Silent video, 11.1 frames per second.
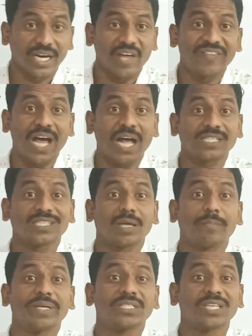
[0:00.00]
రవి
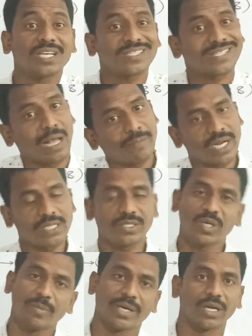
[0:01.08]
అస్తమించిన
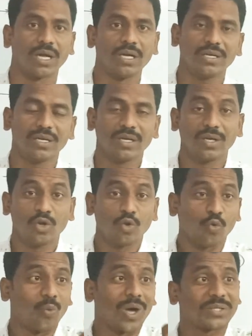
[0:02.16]
సామ్రాజ్యం అన్నా
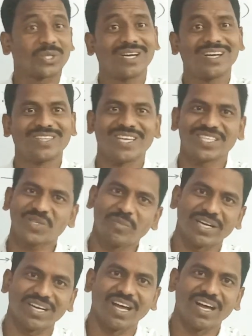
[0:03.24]
వర్తకల
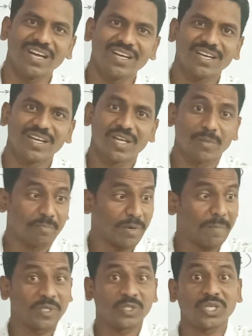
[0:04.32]
దేశమన్నా
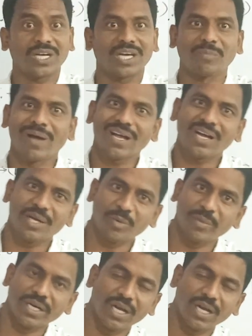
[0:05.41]
ప్రపంచ కర్మాగారం